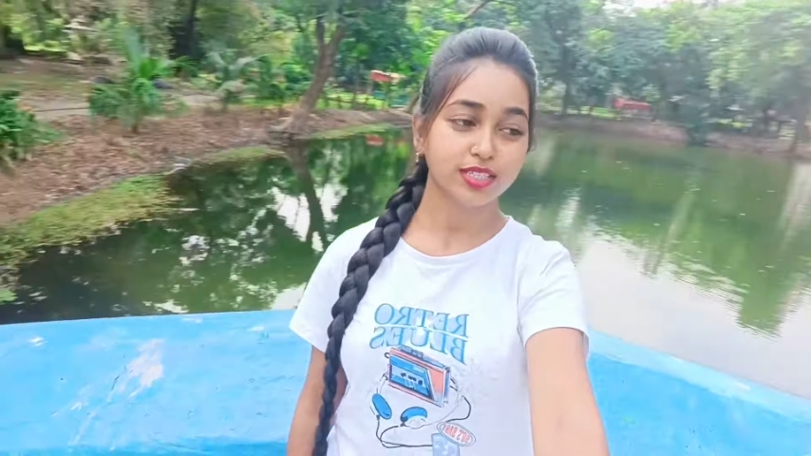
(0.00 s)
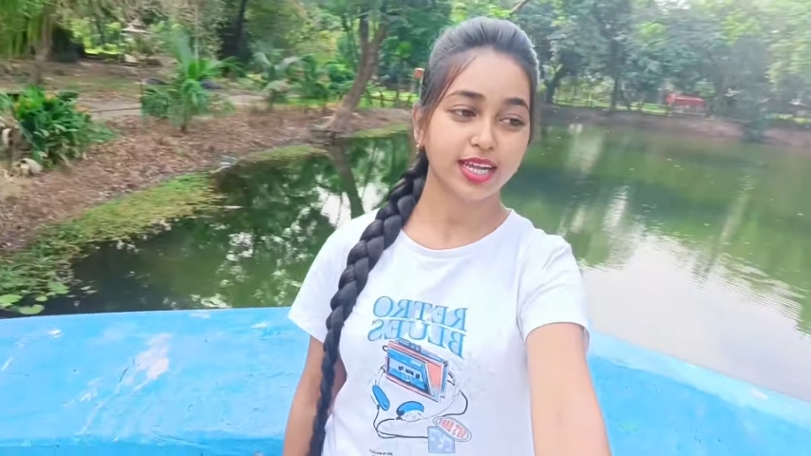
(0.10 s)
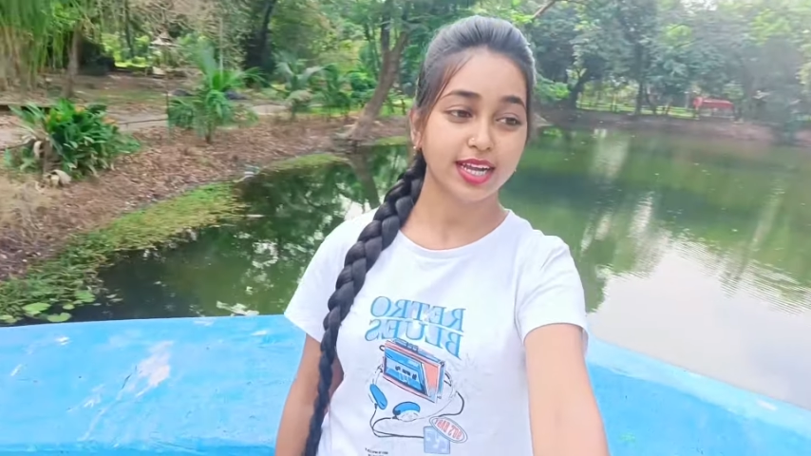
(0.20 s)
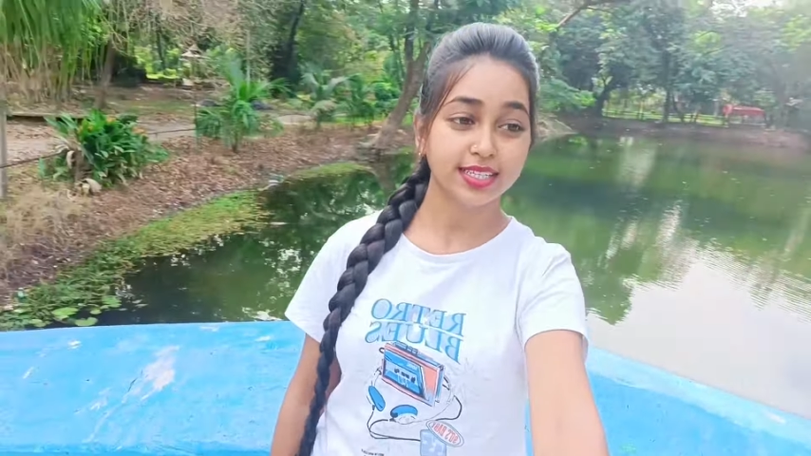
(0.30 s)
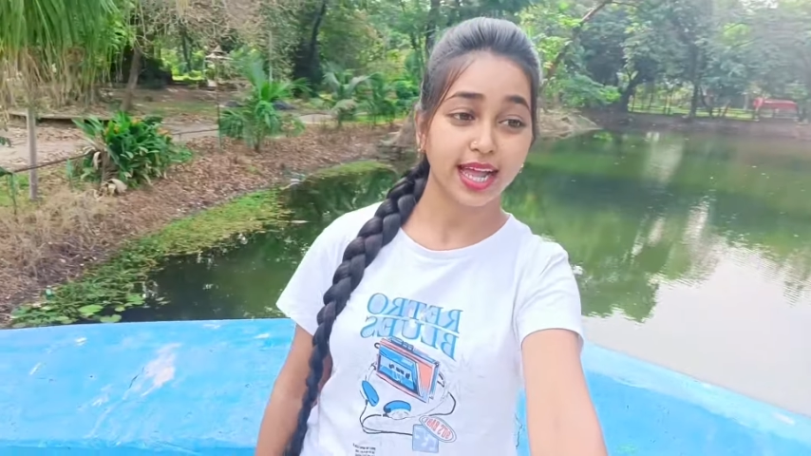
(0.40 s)

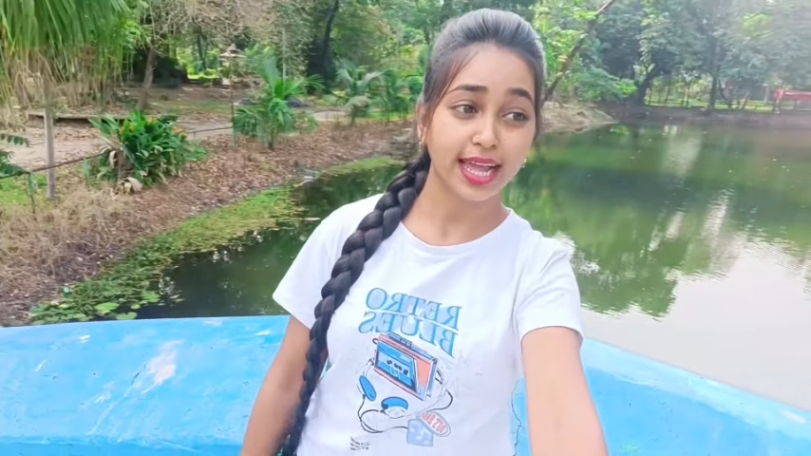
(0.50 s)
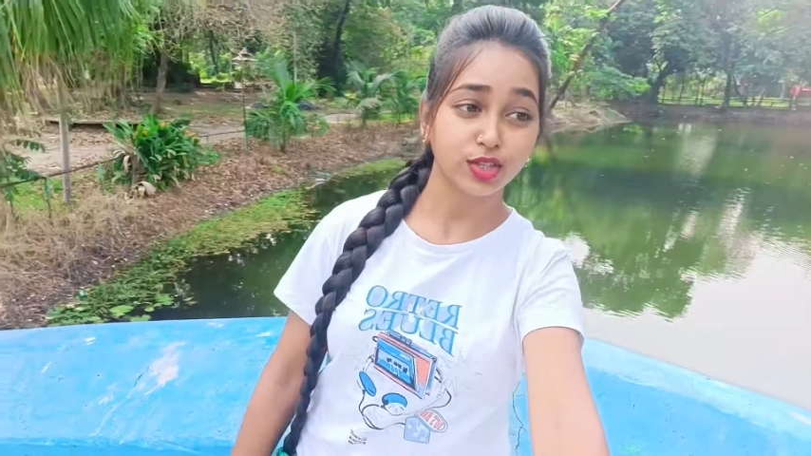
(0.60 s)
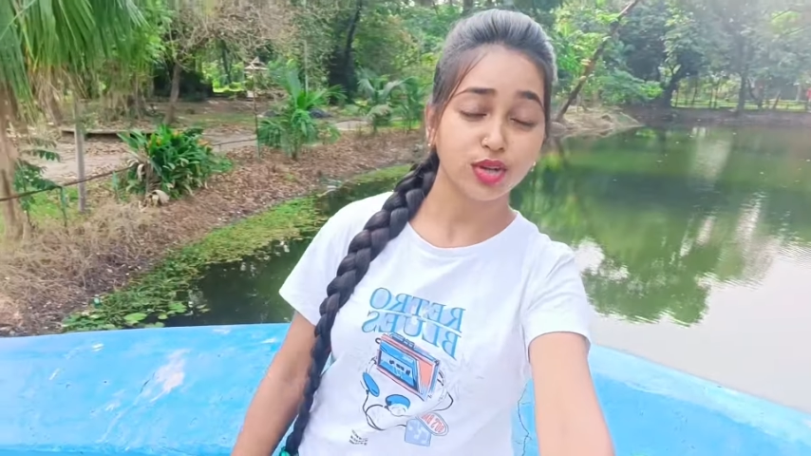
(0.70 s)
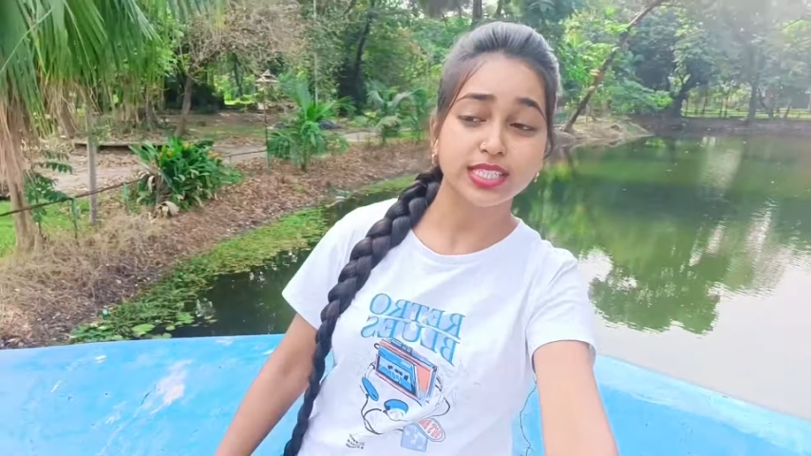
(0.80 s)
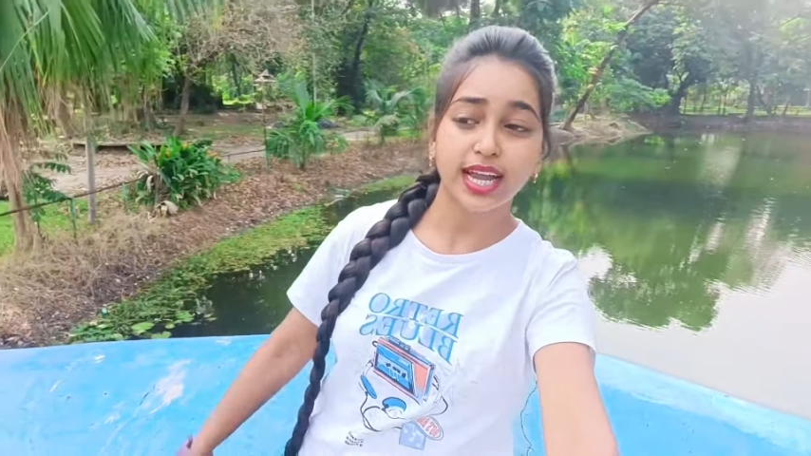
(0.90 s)
জায়গা আছে
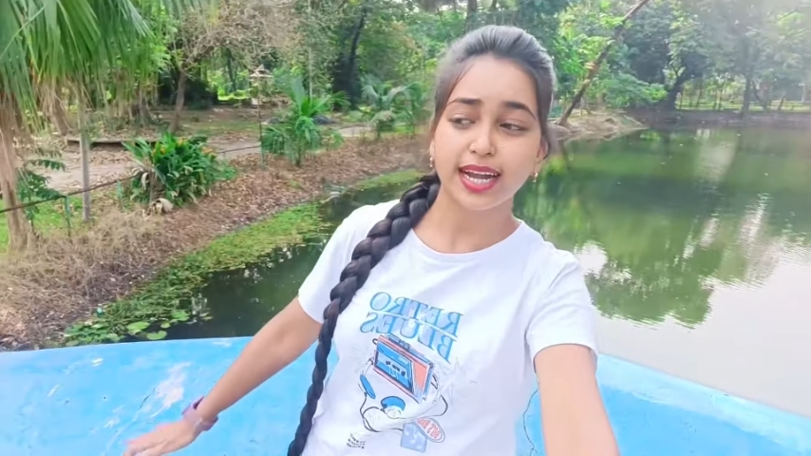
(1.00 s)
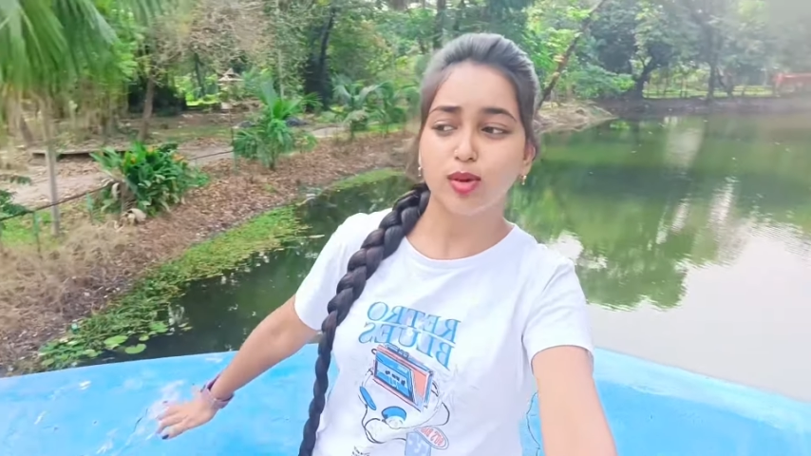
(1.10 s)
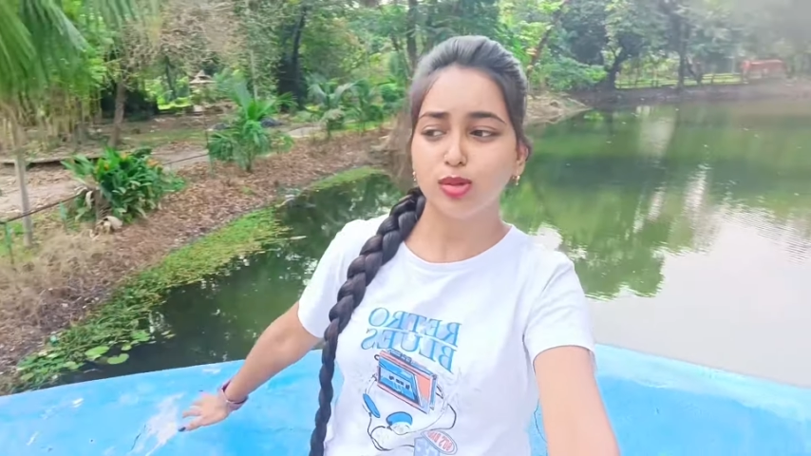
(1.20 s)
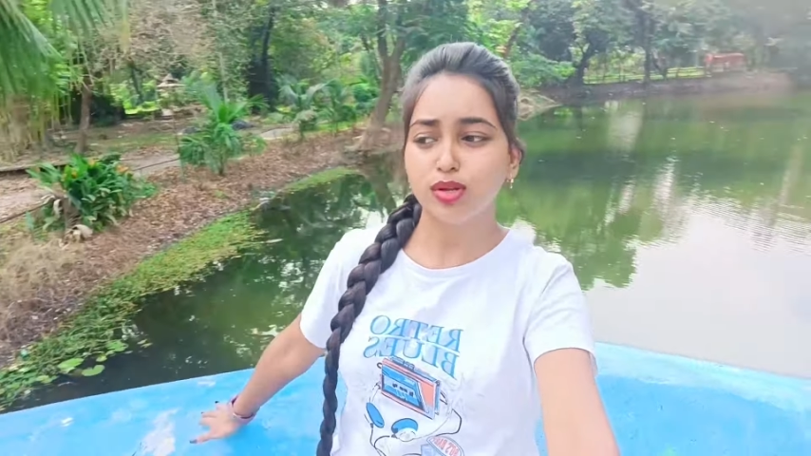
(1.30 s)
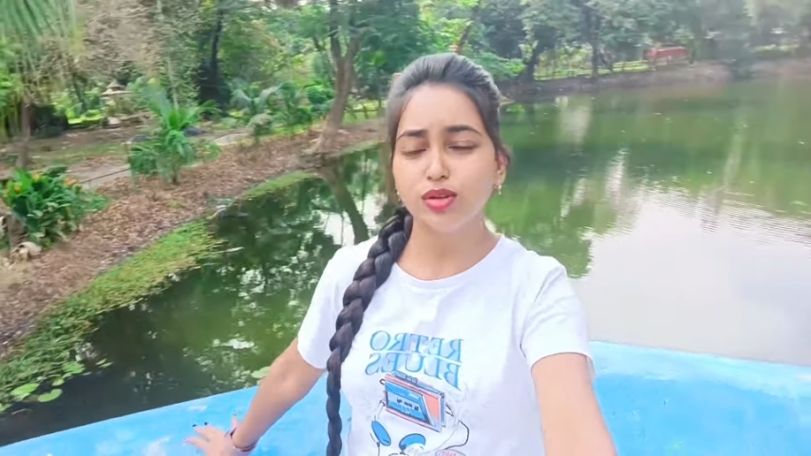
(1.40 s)
অ্যাকচুয়ালি জায়গাটা
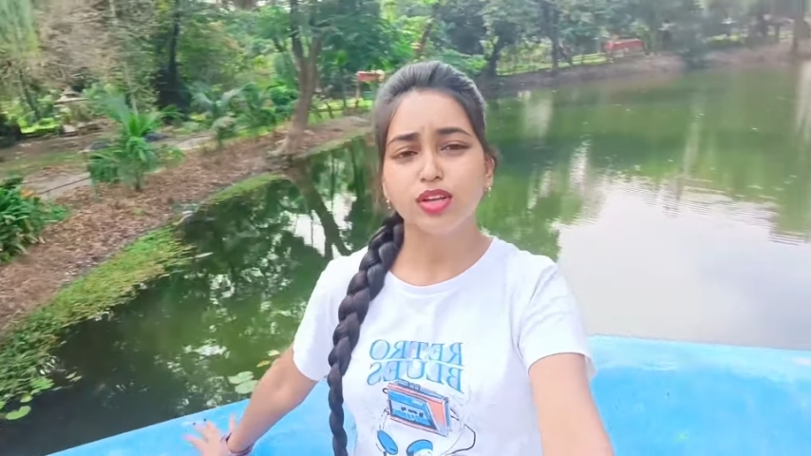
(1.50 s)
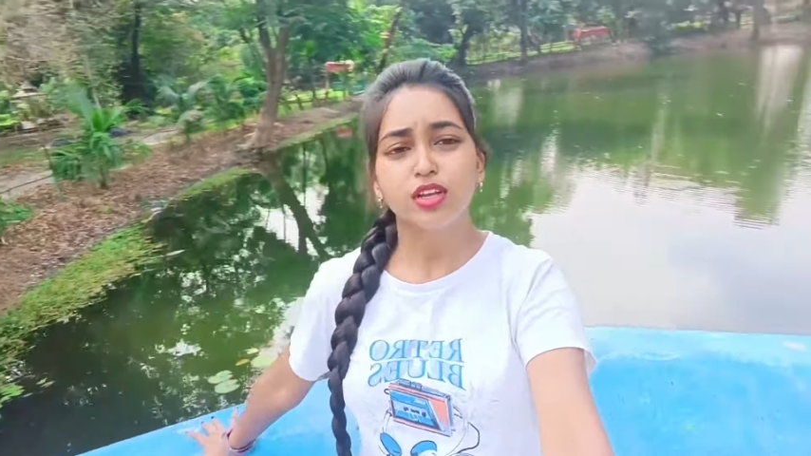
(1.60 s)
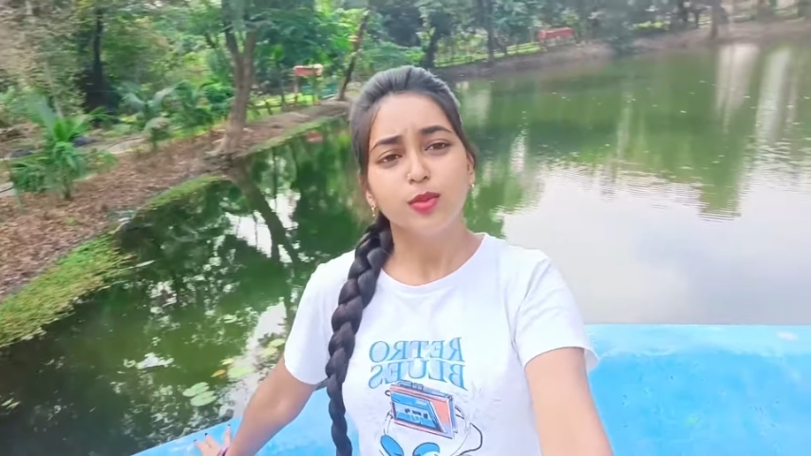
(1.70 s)
কোথায় বলতো